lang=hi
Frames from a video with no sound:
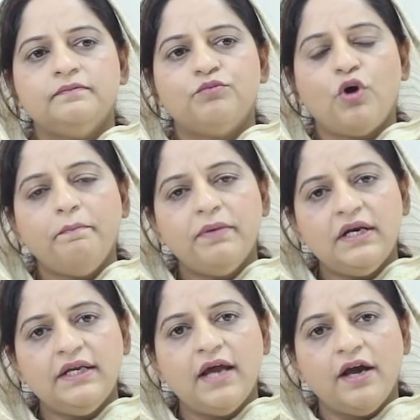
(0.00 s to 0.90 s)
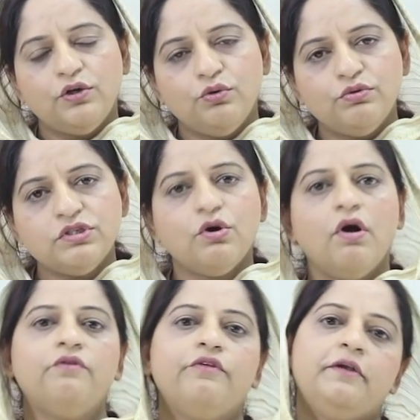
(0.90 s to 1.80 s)
प्रॉपरली डायग्नोज
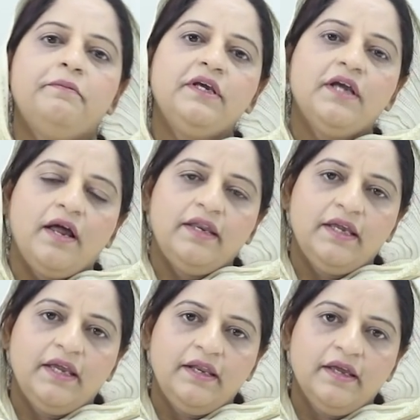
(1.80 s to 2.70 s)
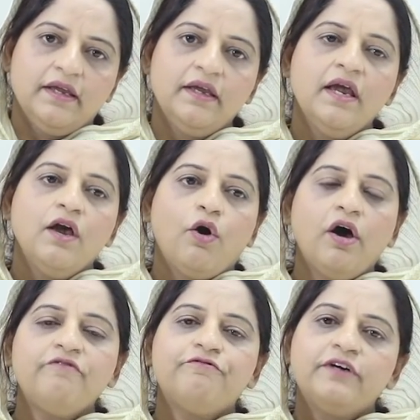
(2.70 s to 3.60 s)
और ट्रीटमेंट कराने के लिए
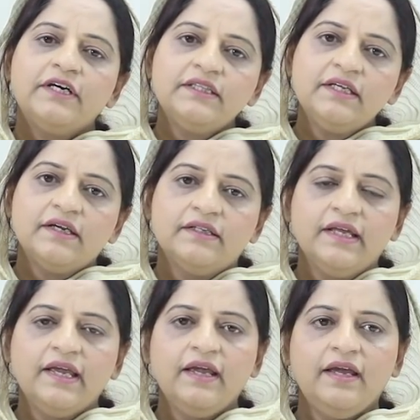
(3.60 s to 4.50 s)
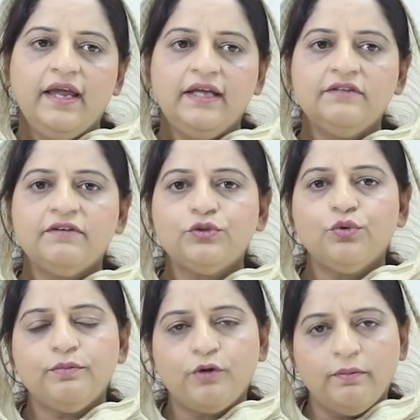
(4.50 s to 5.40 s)
और फर्दर देखें एक दफ़ा तो
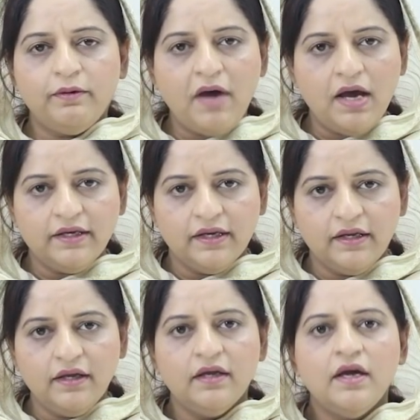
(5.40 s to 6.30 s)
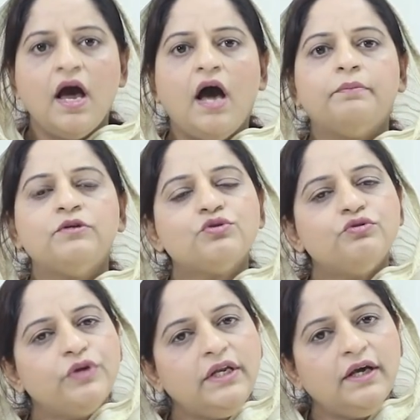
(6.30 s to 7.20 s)
कोई प्रॉब्लम आ गया ना आपने
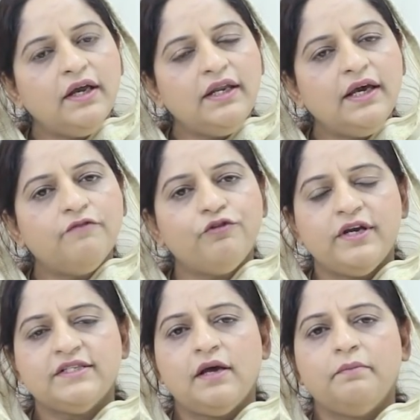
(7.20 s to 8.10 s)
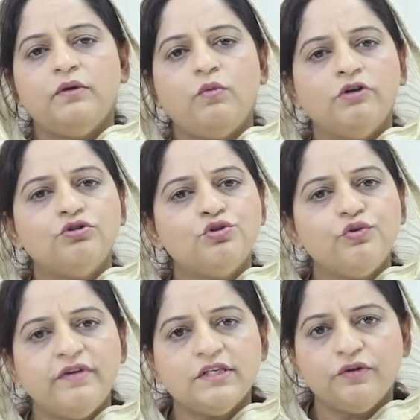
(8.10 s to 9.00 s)
उसको ट्रीट कर लिया फॉर एग्जांपल वन टू
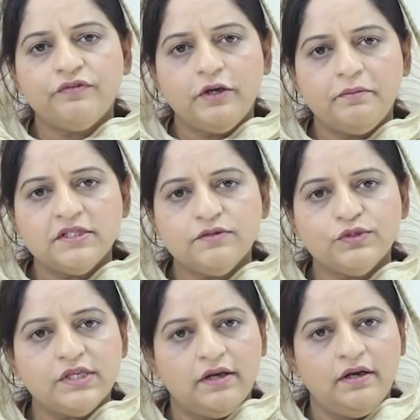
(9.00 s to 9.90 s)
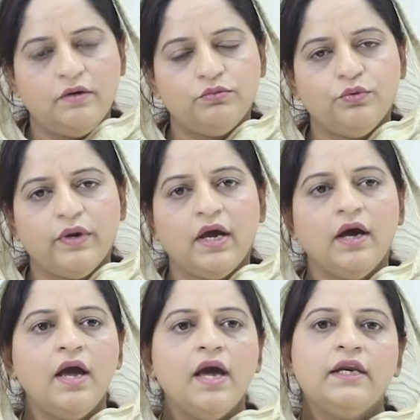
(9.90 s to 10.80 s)
टू वीक्स ऑफ ट्रीटमेंट से वो सेटल डाउन हो
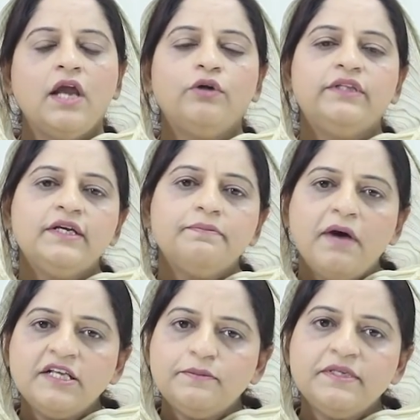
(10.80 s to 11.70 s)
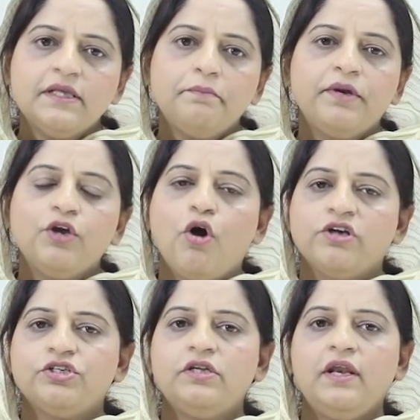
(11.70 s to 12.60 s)
गया नाउ देर मस्ट बी सम
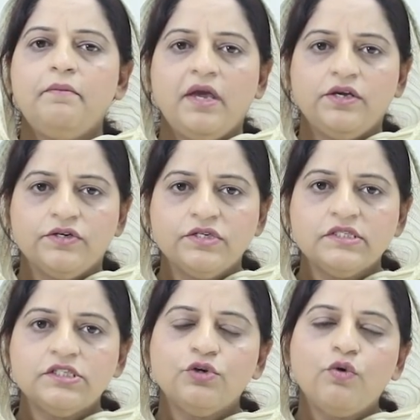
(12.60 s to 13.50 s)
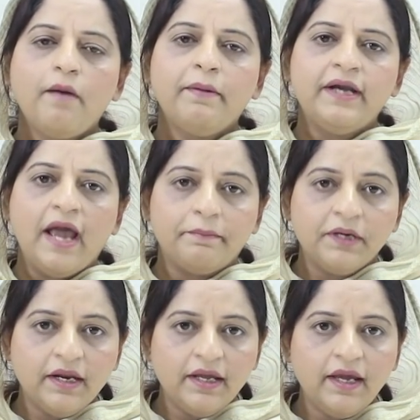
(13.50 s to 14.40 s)
प्रिकॉशनरी मेजर्स जिनको आप
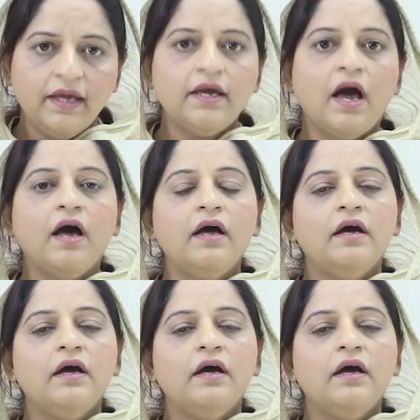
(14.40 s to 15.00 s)
अडेप्ट करेंगे या